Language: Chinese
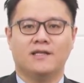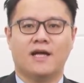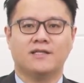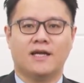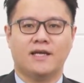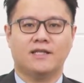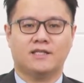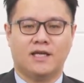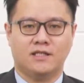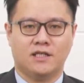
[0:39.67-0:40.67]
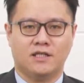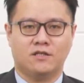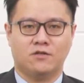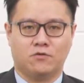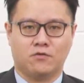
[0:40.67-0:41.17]
太阳产业的前
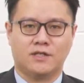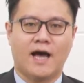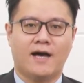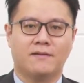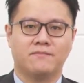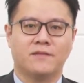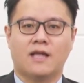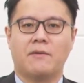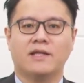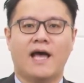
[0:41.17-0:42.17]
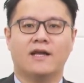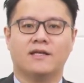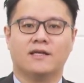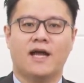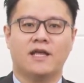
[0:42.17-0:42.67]
景有多大？台湾太阳
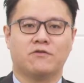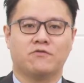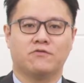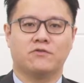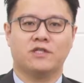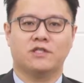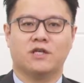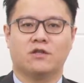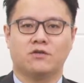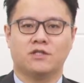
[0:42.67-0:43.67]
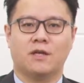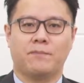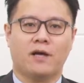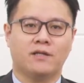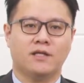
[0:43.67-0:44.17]
能概念股最值得投资的
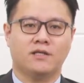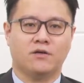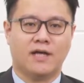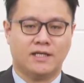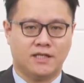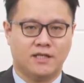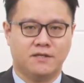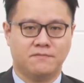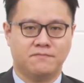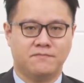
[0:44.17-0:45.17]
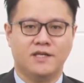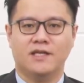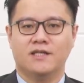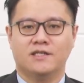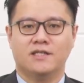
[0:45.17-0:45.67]
标的有哪些呢？
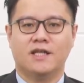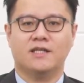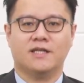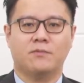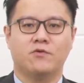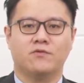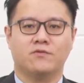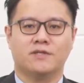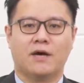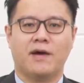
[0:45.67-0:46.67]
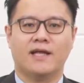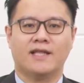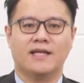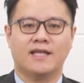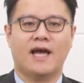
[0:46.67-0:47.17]
今天的节目将会和
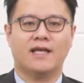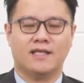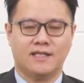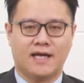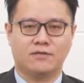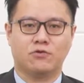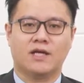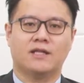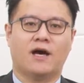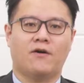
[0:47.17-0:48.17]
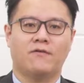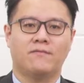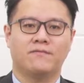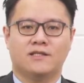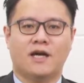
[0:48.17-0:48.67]
大家一一来做探讨。
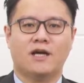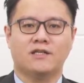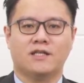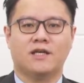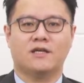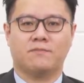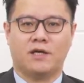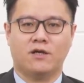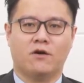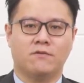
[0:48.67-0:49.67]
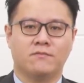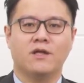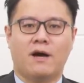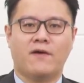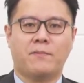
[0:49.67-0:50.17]
想要了解的朋友，
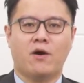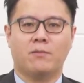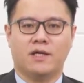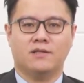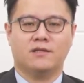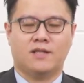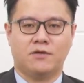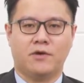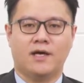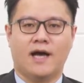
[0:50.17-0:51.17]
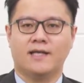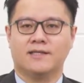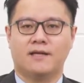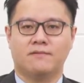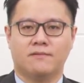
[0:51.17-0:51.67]
麻烦帮我们订阅、按
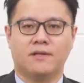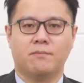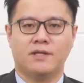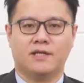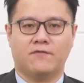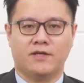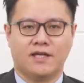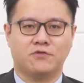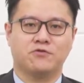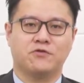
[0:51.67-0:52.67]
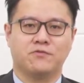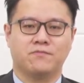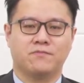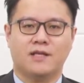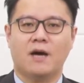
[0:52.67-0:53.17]
赞，并且分享出去。
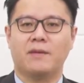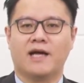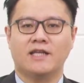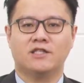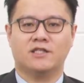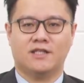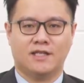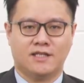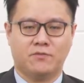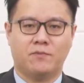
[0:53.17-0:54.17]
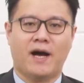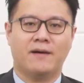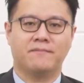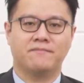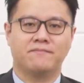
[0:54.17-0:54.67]
那我们开始今天的节目吧。